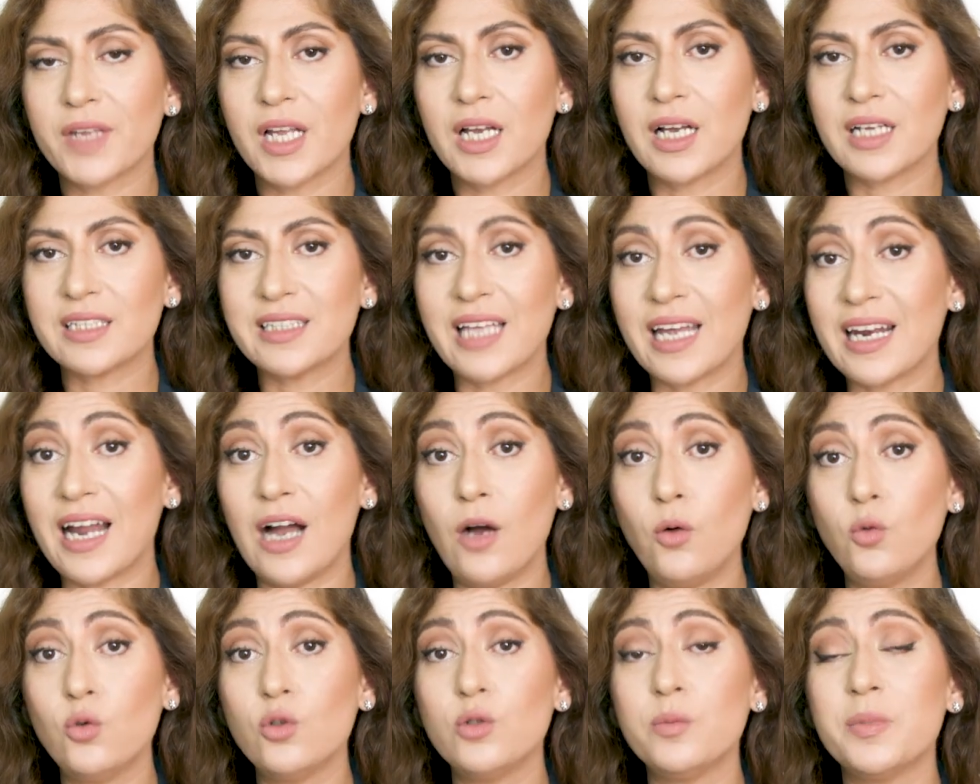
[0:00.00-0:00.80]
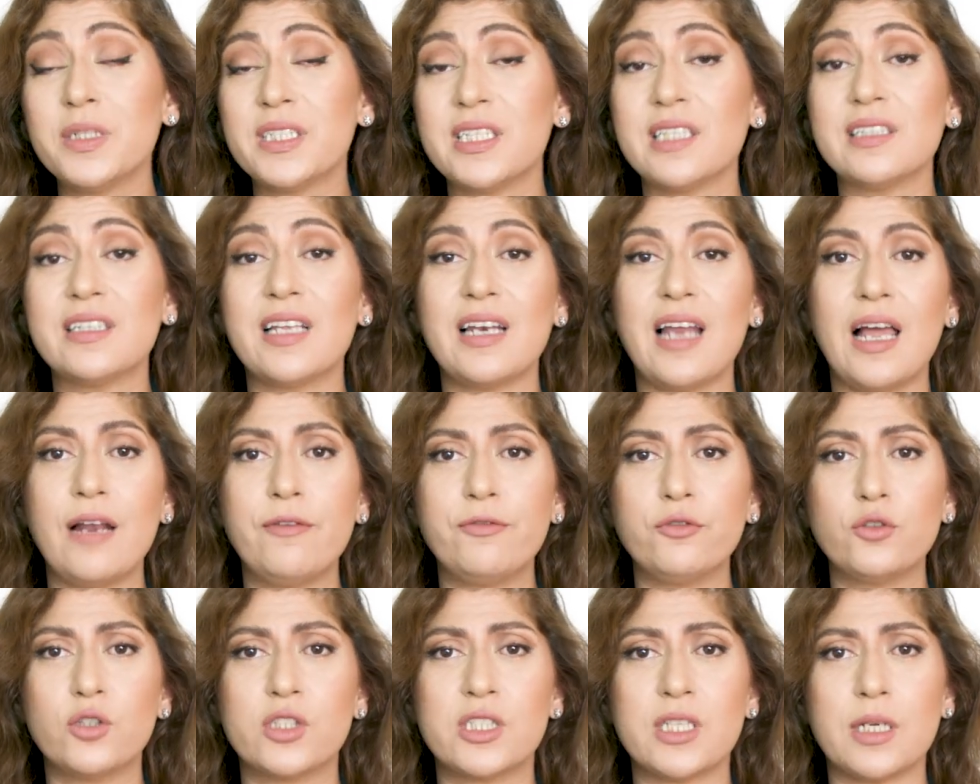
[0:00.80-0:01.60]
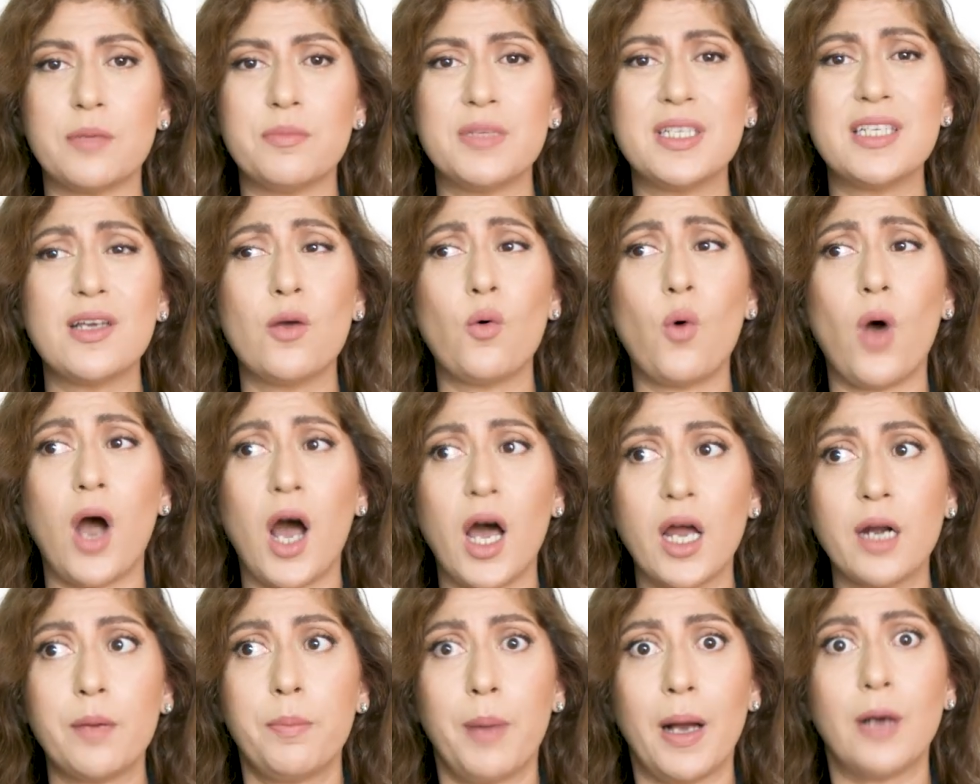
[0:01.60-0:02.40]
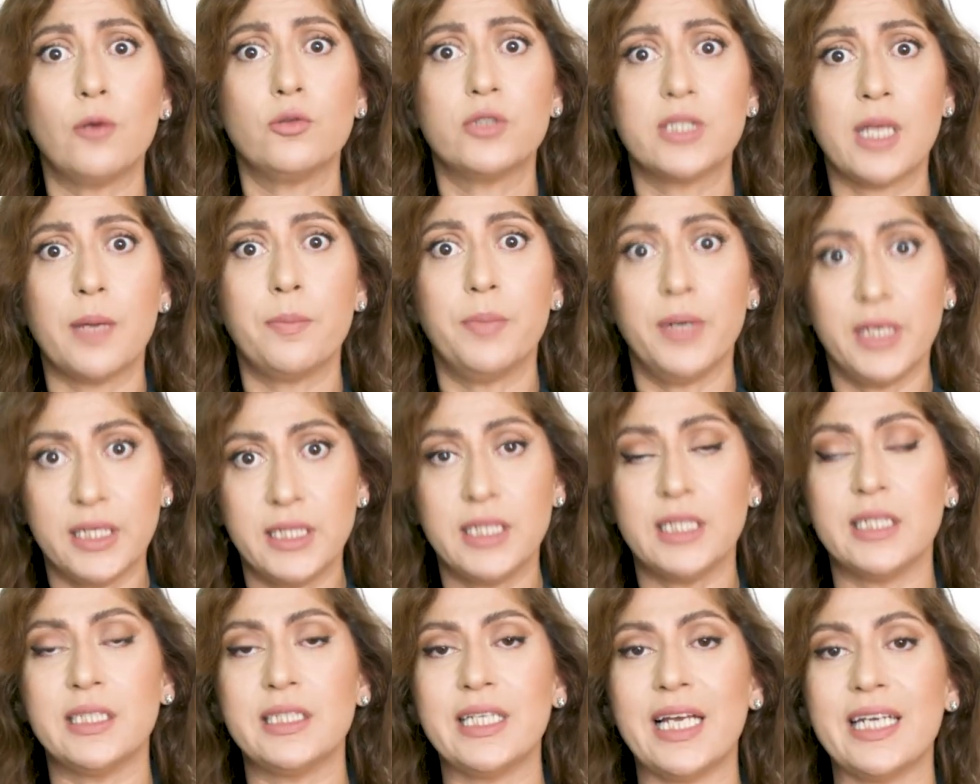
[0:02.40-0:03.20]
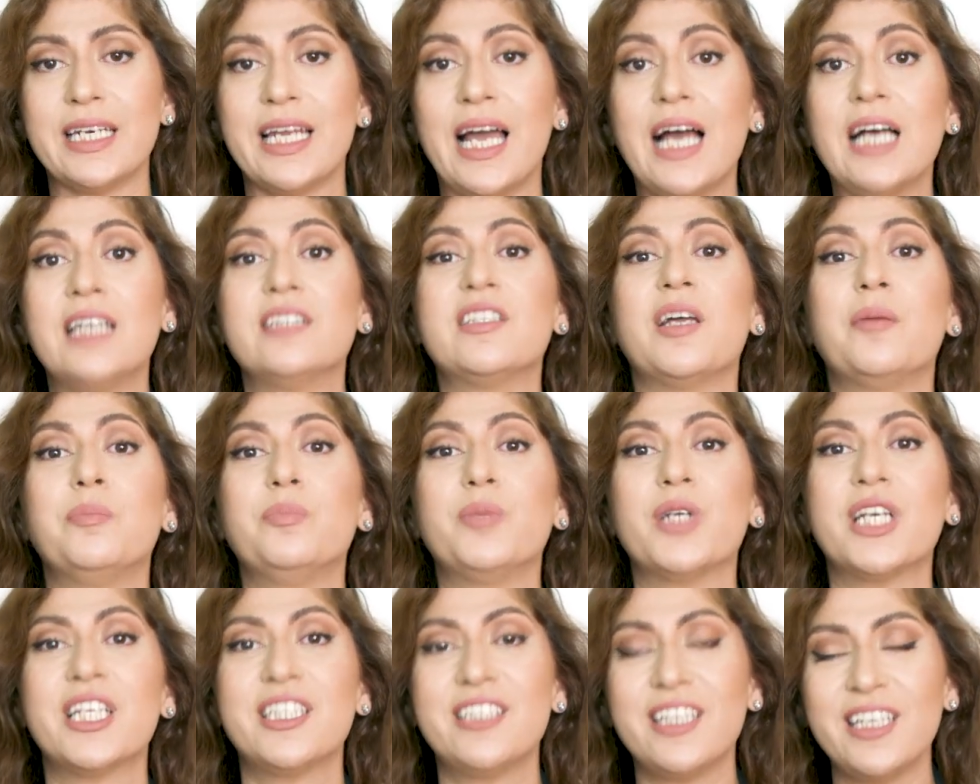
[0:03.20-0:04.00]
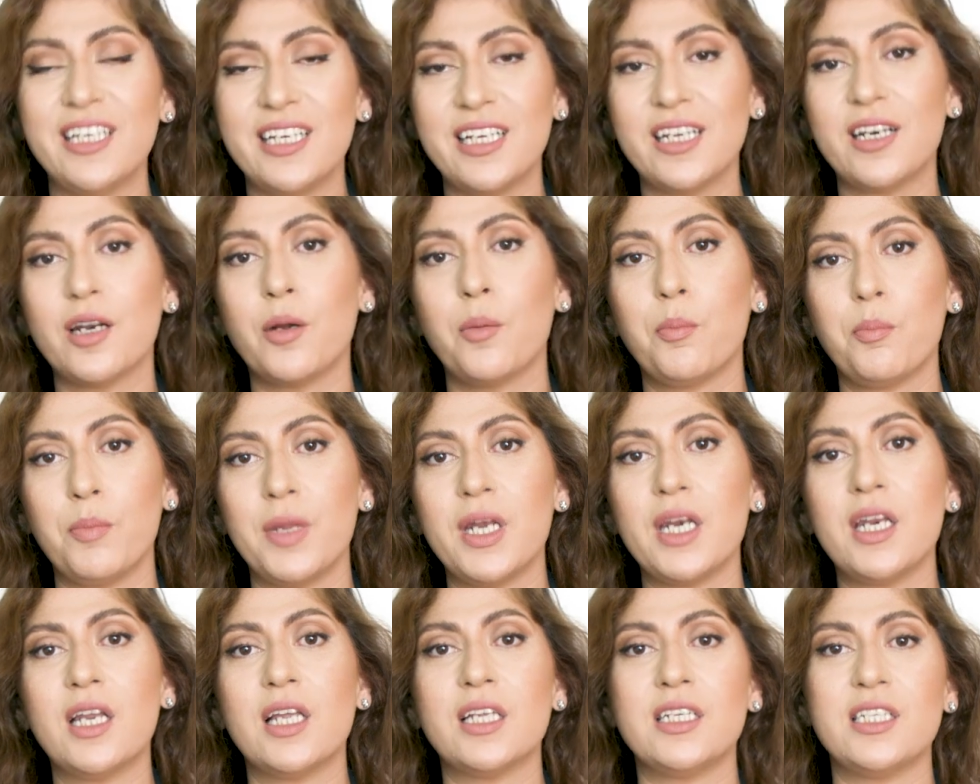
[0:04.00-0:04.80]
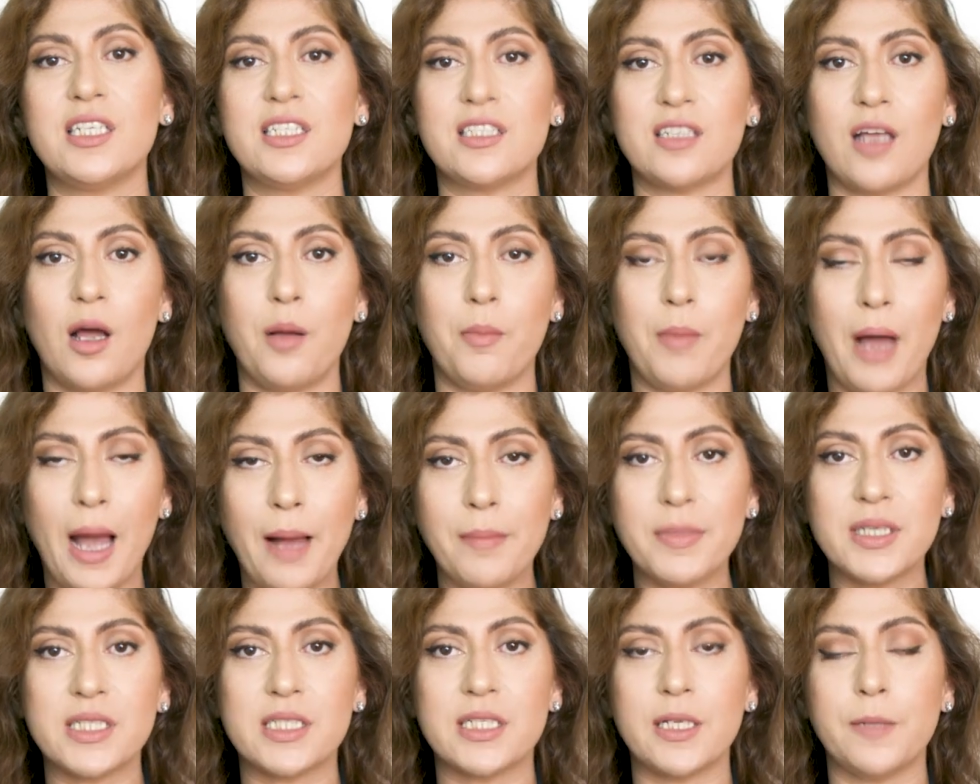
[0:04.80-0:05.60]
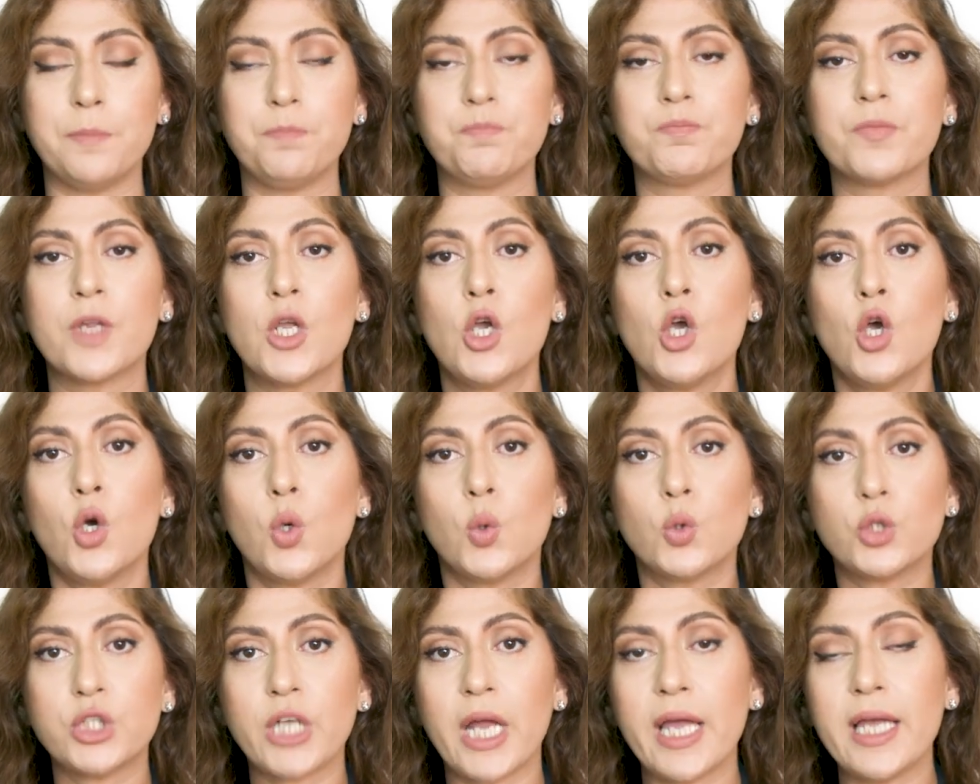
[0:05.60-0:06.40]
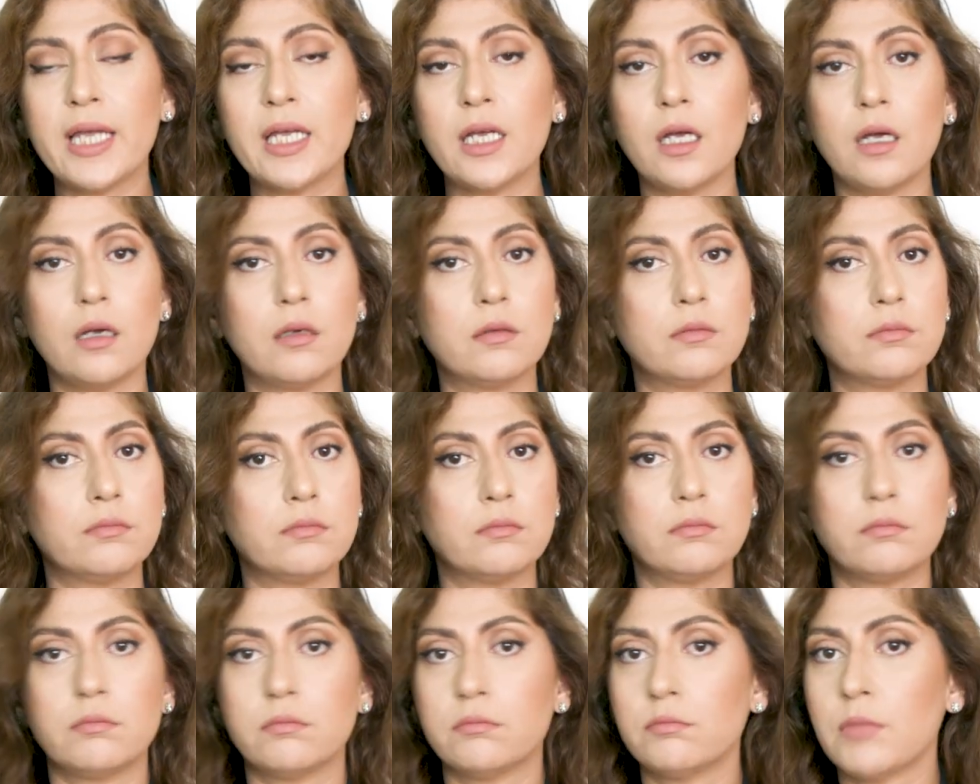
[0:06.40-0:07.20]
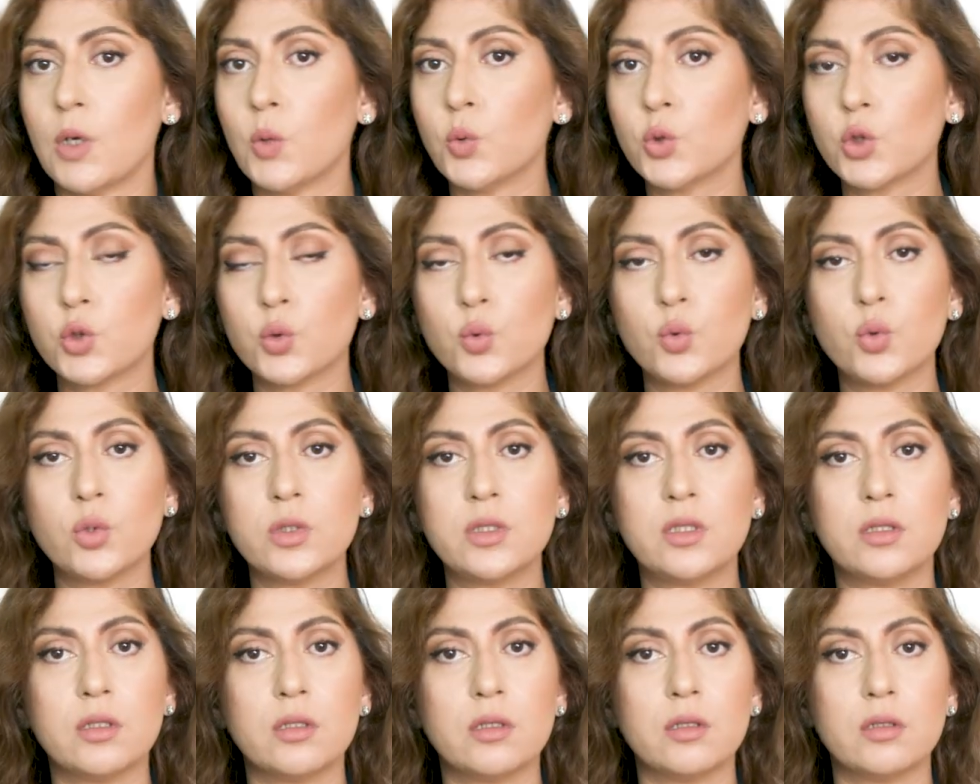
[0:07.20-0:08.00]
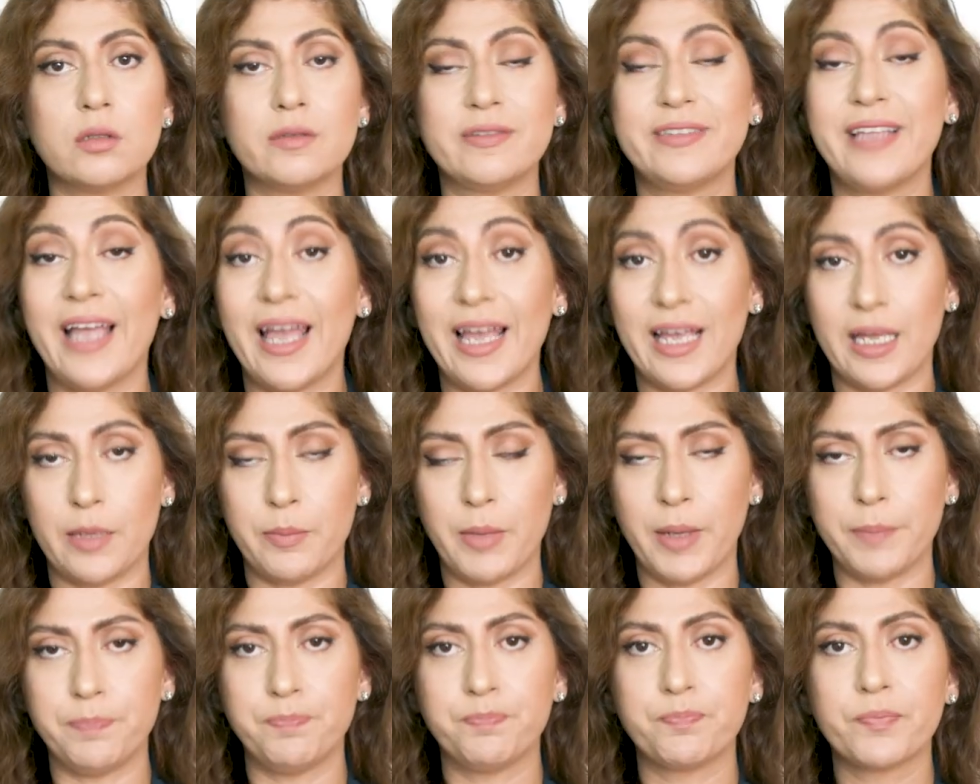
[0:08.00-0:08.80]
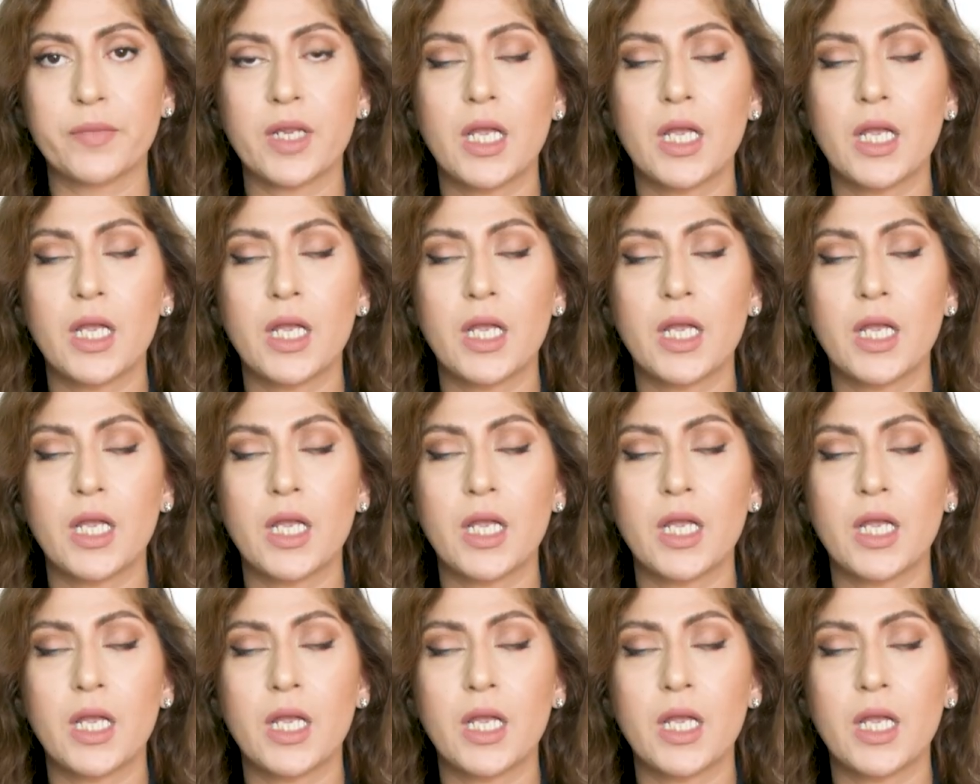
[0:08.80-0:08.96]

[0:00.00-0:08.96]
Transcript: اخترعون بسنة 1974 يعني أقدم بكتير من نظام أمازون وشيء موجود دائما